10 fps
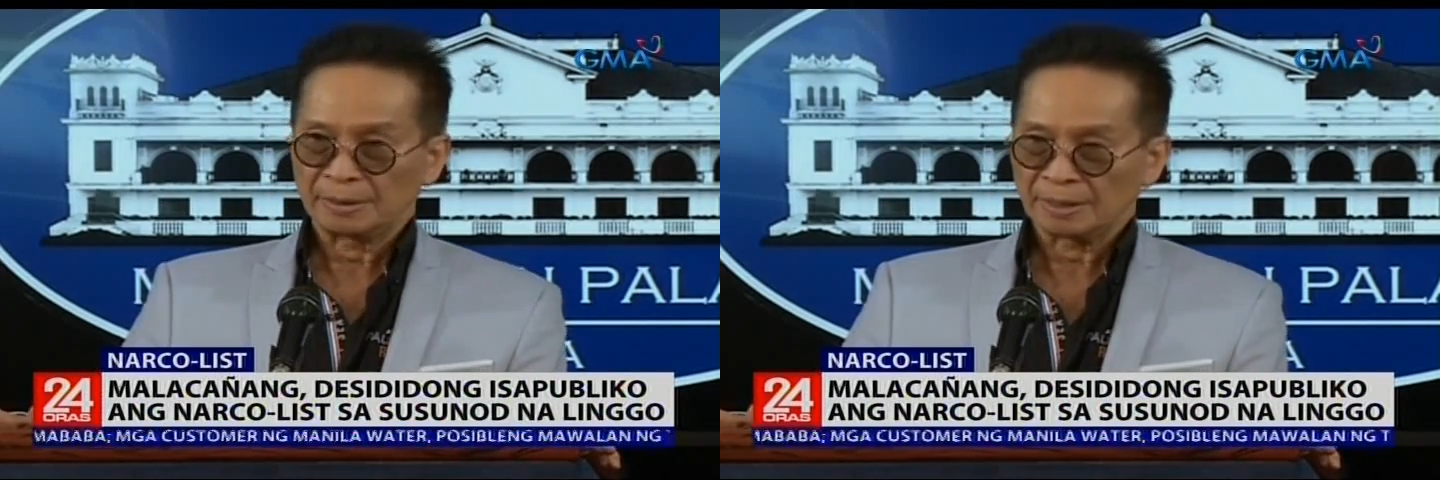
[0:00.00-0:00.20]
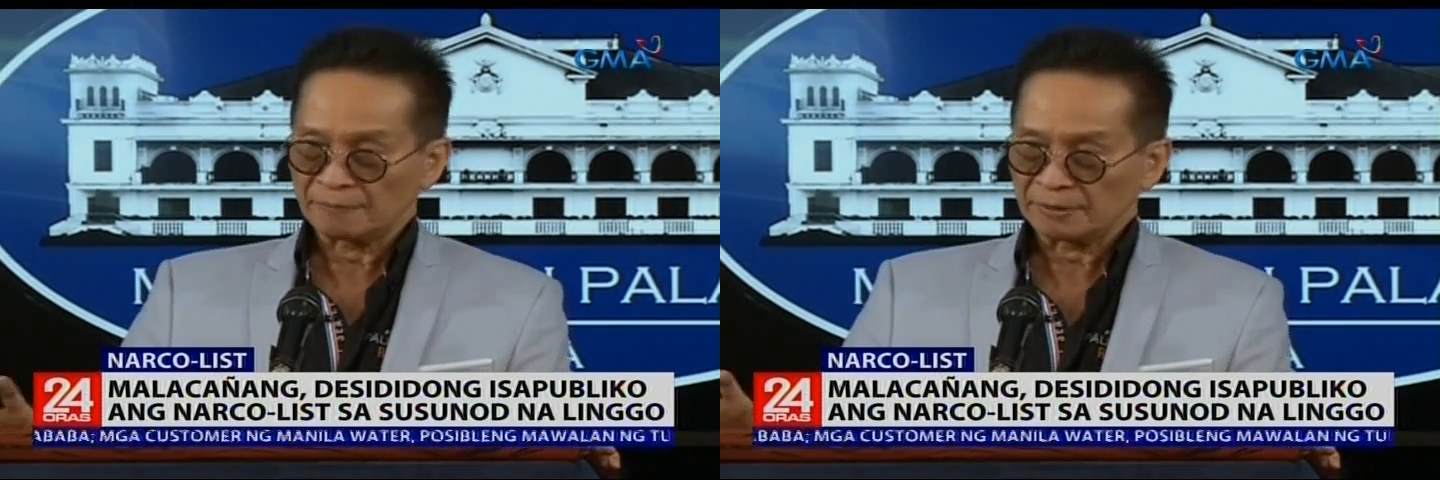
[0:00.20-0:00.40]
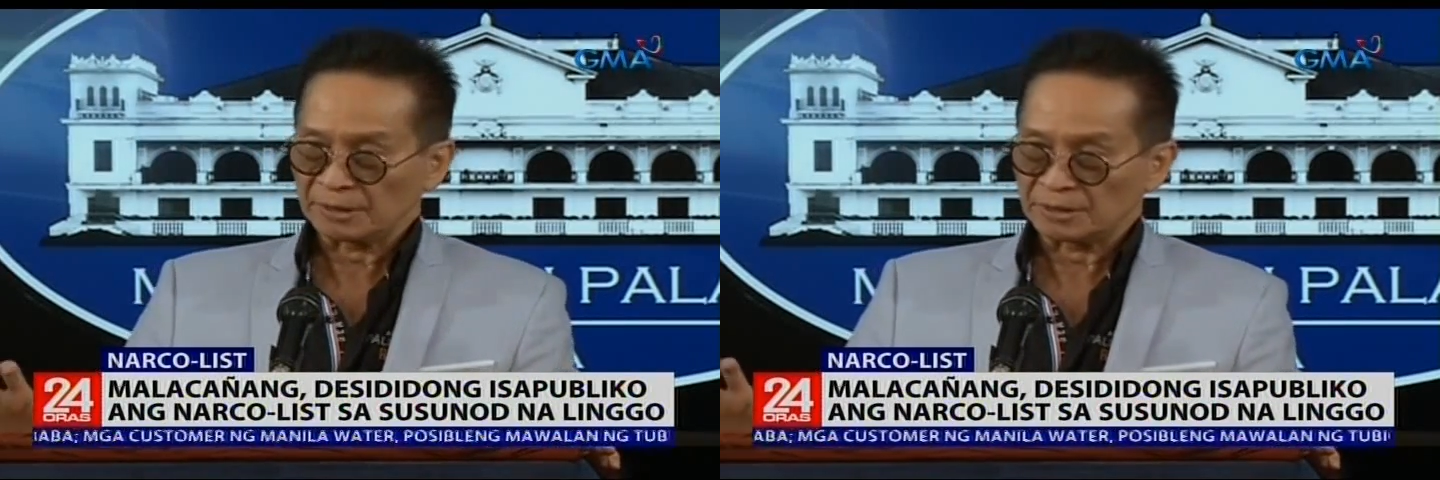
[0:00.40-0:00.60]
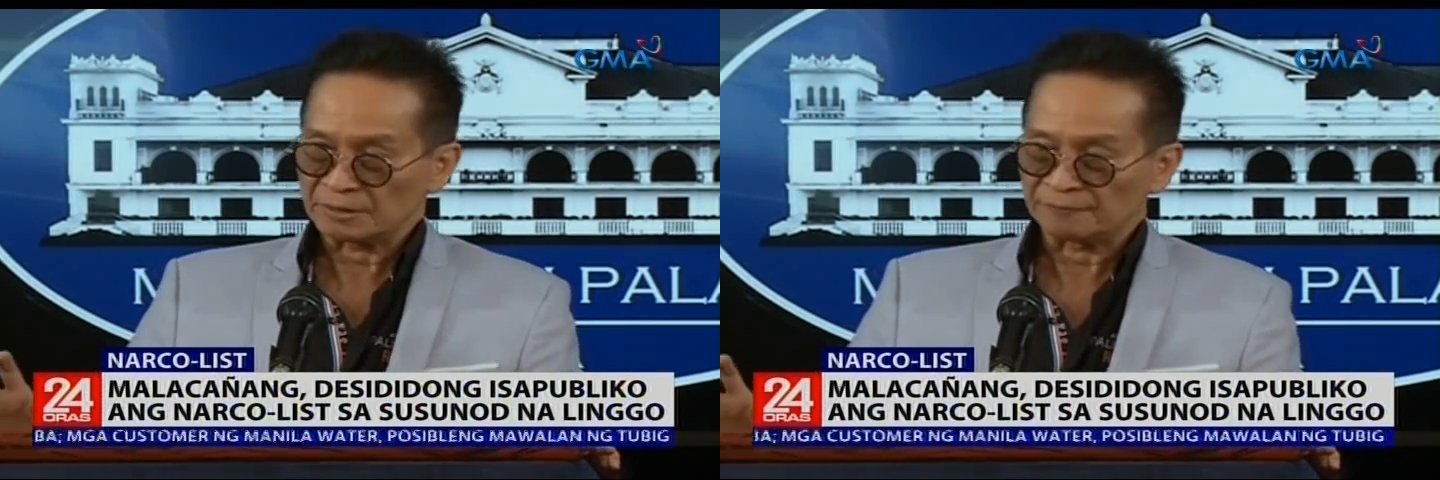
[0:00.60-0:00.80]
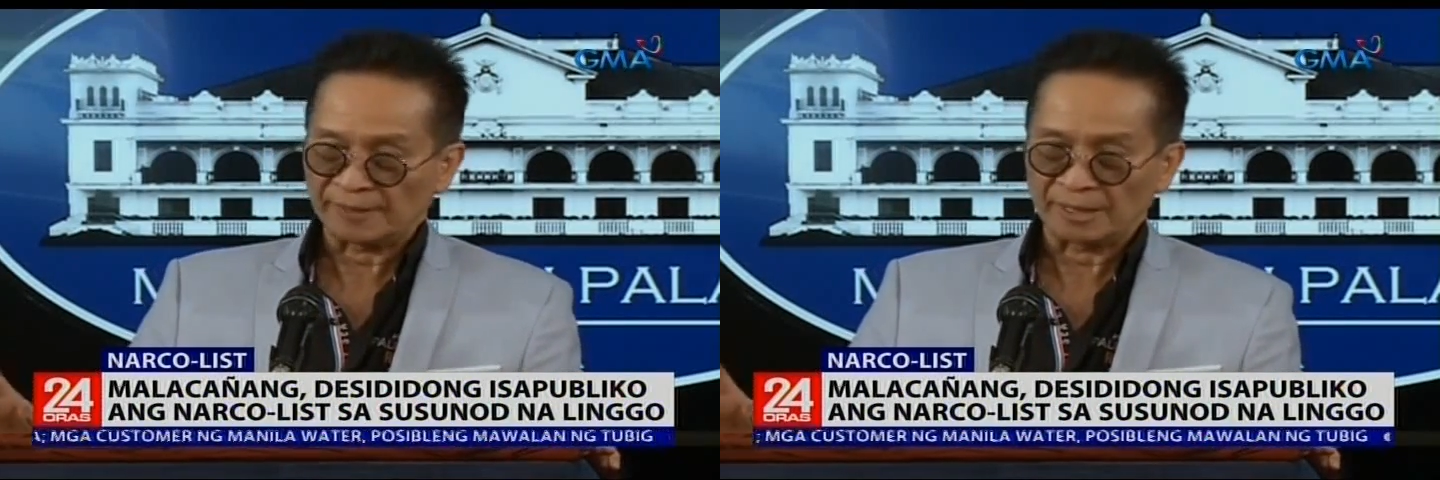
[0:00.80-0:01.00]
everything is
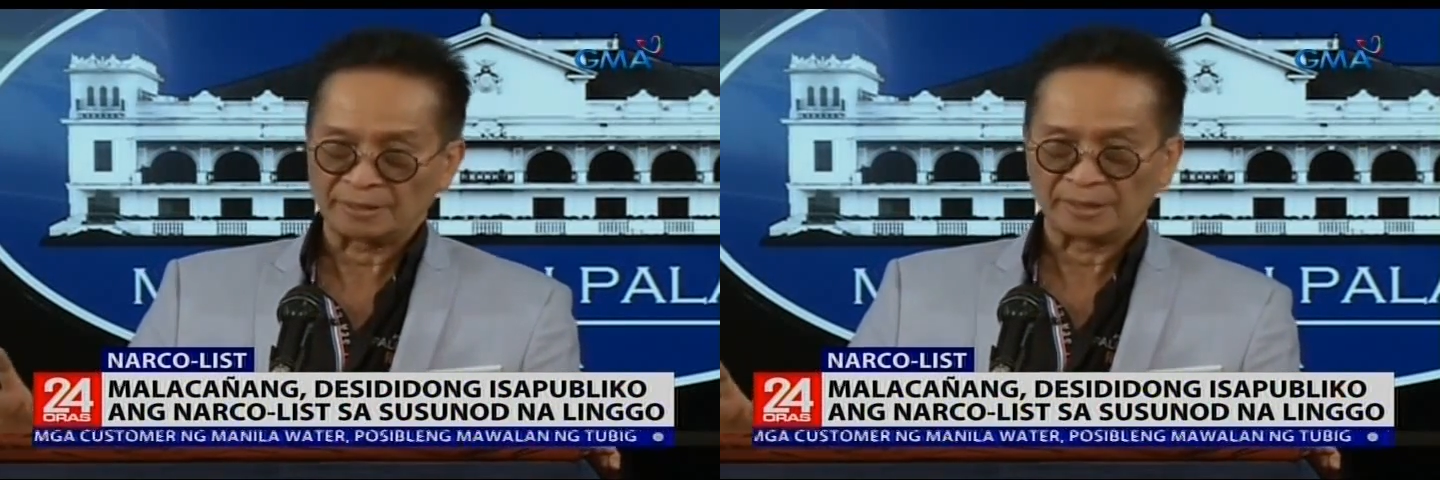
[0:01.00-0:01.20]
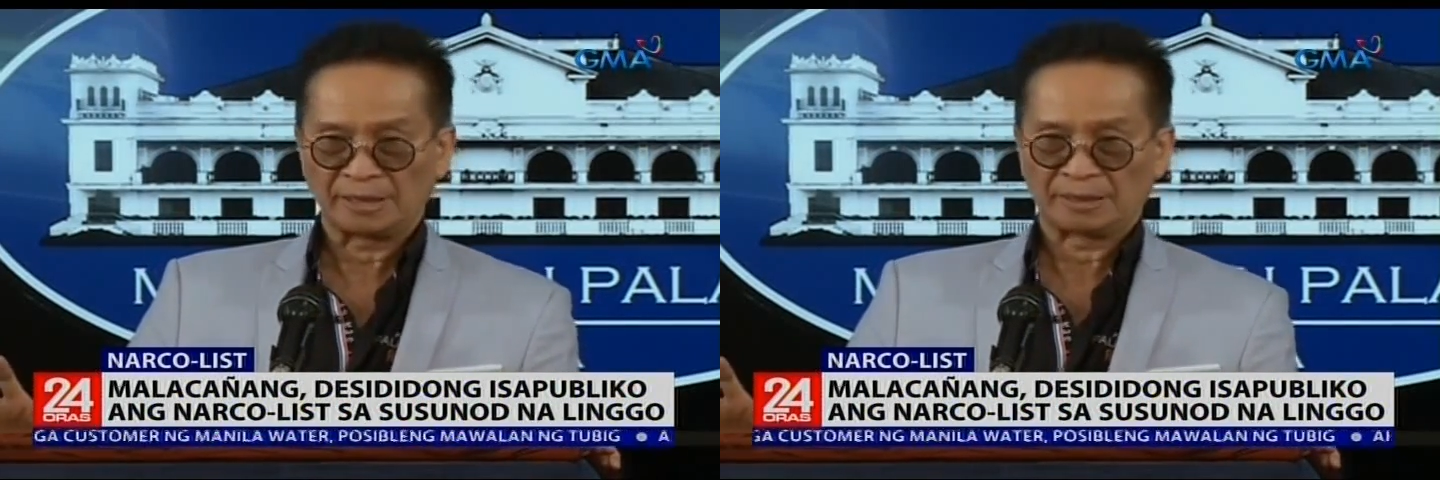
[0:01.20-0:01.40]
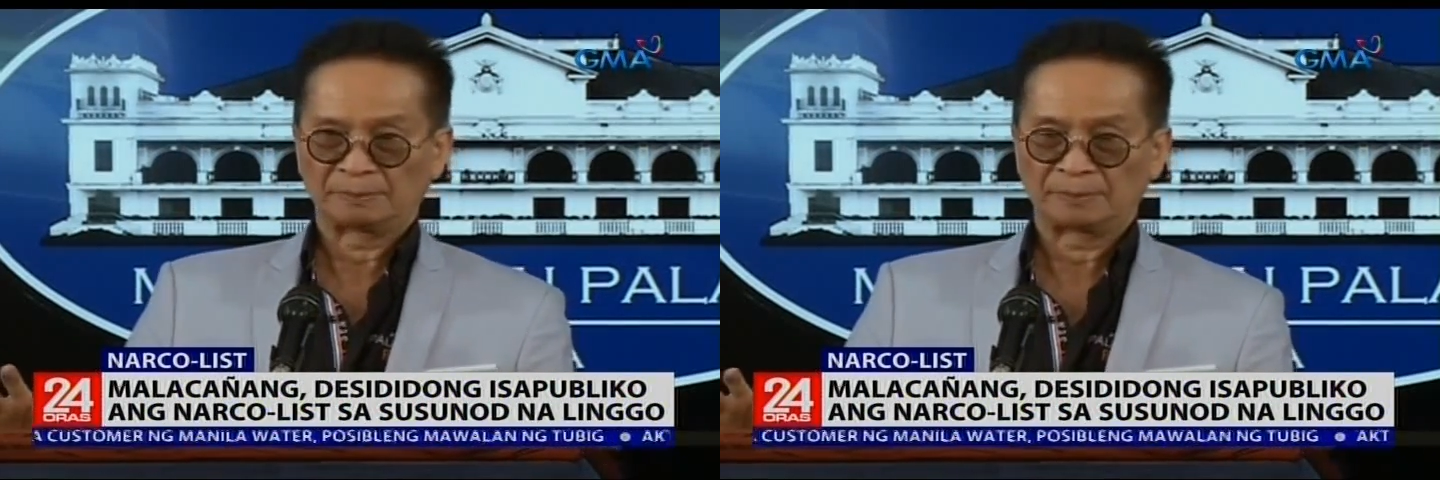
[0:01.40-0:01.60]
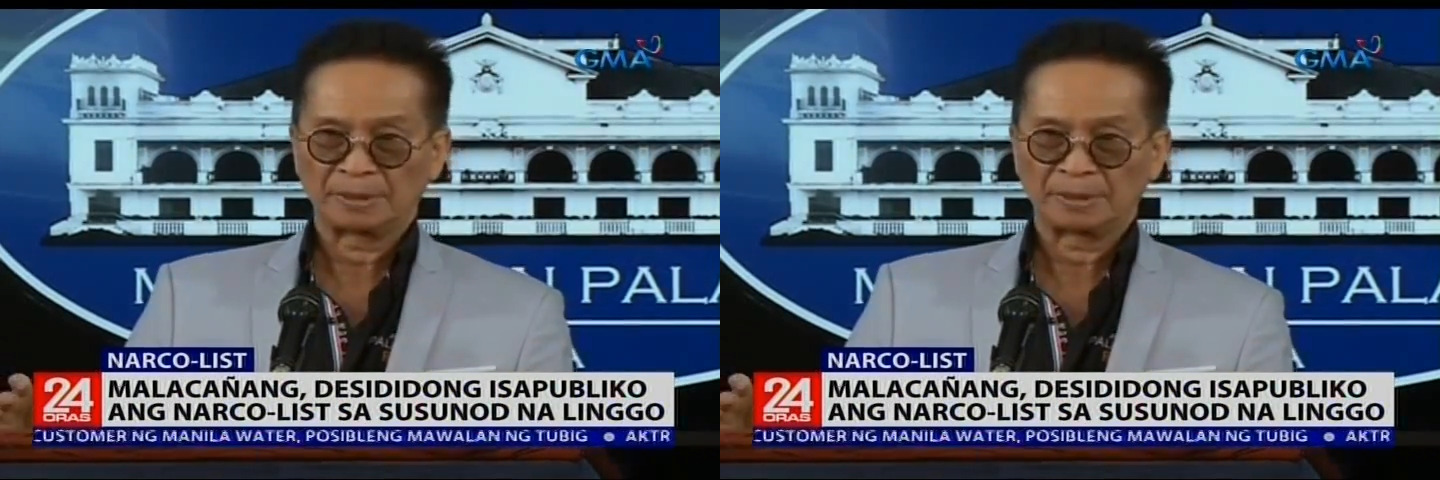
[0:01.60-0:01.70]
a fair game.